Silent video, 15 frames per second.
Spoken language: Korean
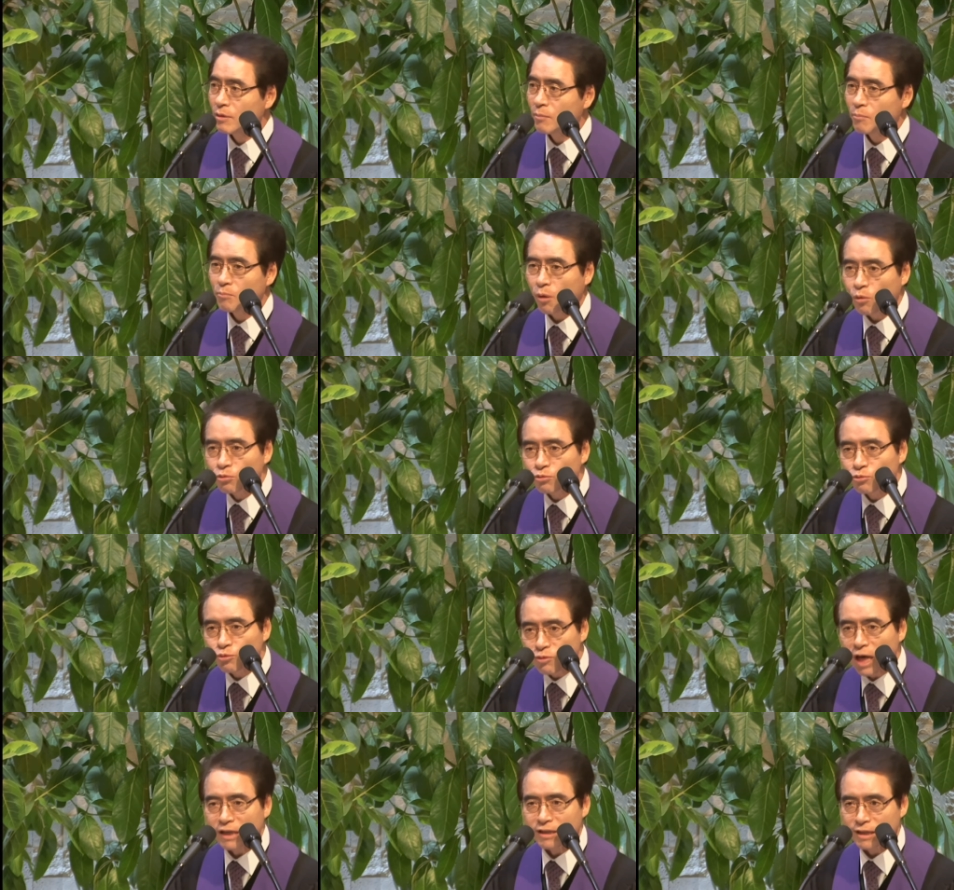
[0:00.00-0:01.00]

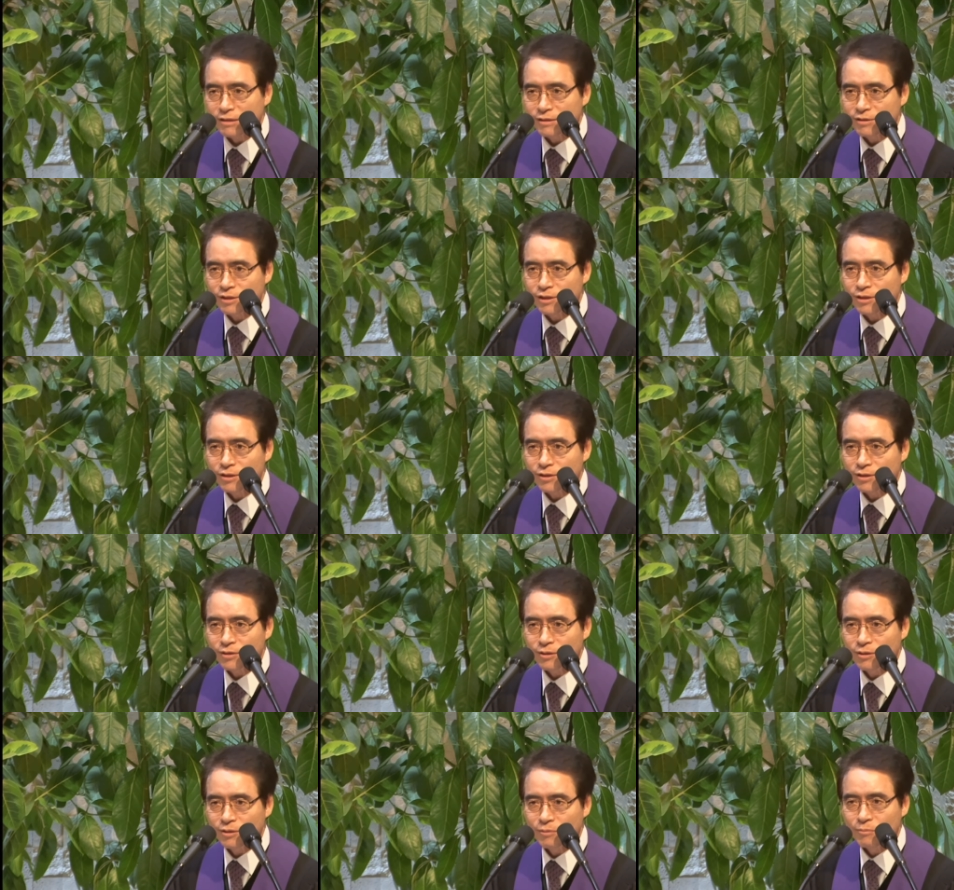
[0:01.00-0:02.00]
복수라 그러는 거예요.
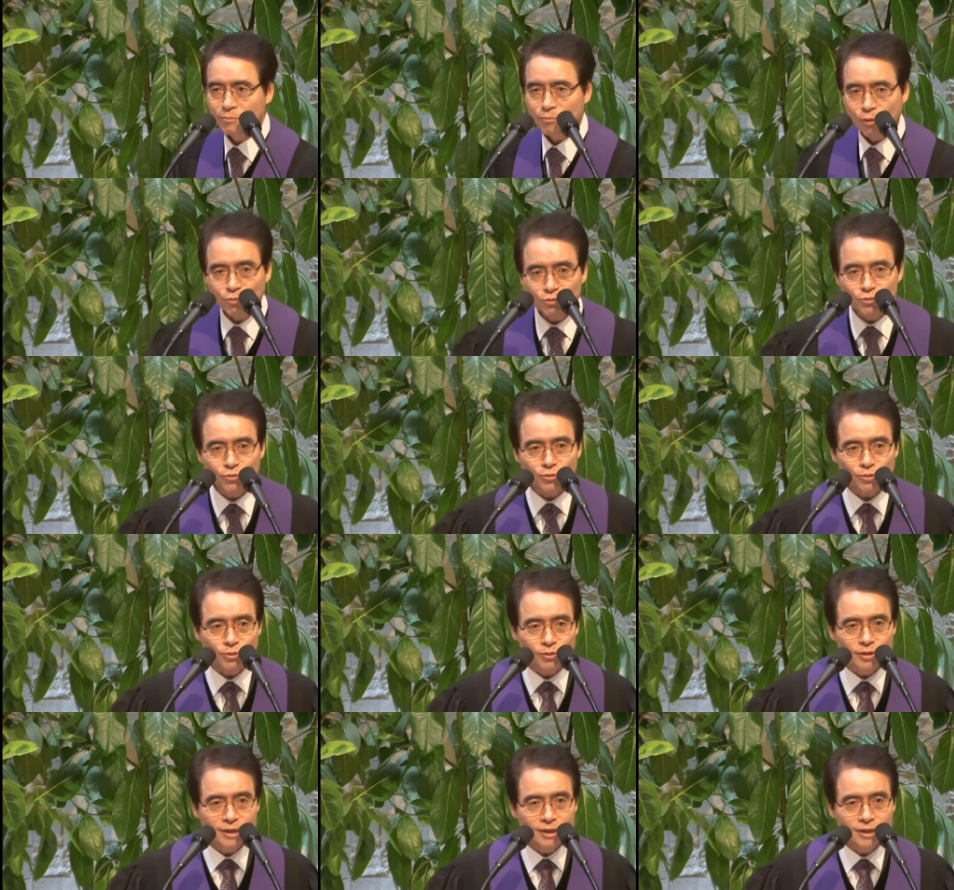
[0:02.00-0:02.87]
복수.